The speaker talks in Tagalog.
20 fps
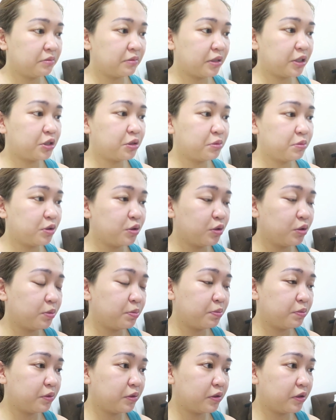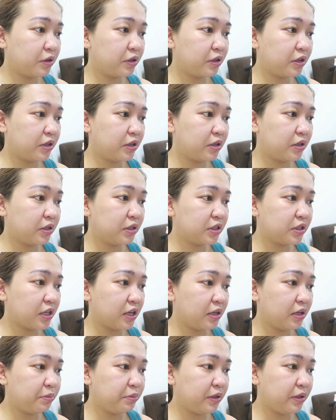Mushroom soup? Or
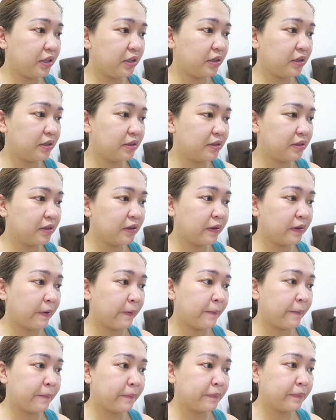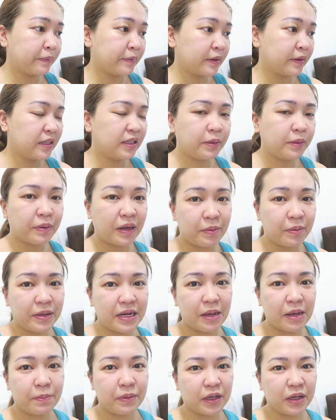Jollibee? Hindi pa kami
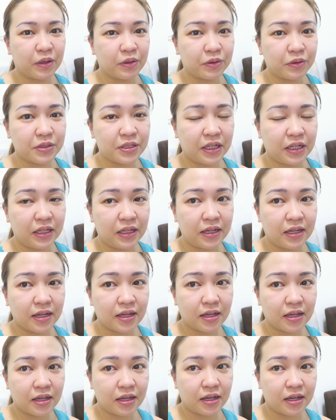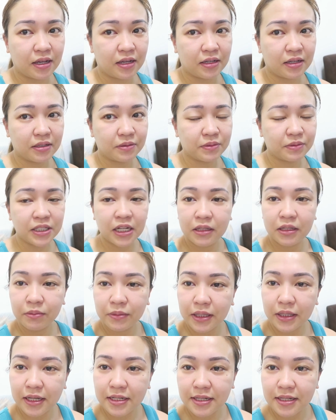nakapag-grocery eh, kaya... Masyado
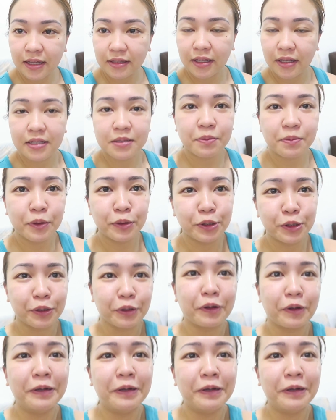mataas yata exposure